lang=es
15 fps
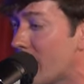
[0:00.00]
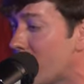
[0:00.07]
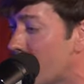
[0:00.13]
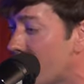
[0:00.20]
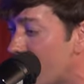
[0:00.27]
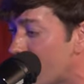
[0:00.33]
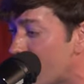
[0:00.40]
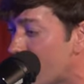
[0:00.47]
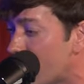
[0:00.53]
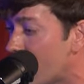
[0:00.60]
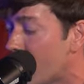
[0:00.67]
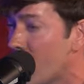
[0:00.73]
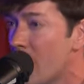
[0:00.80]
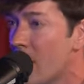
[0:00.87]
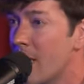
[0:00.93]
han venido a
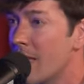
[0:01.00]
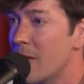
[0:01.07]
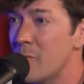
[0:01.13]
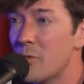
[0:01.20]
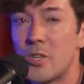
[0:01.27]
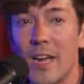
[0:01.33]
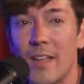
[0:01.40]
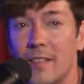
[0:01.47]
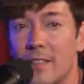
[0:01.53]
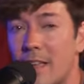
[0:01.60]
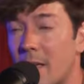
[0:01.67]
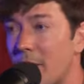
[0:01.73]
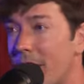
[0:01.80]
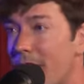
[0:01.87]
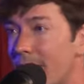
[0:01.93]
México y mucha gente
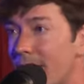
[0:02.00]
que va a